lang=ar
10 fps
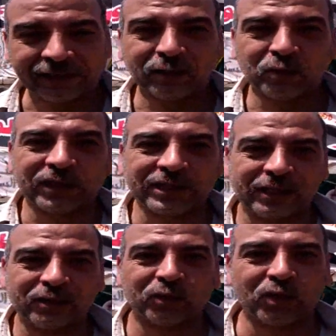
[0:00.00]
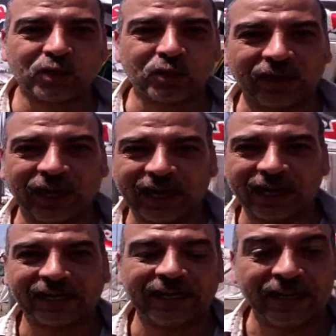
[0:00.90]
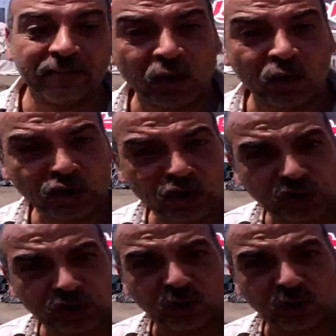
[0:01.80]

92 ونص ولا حاجه ما يخشش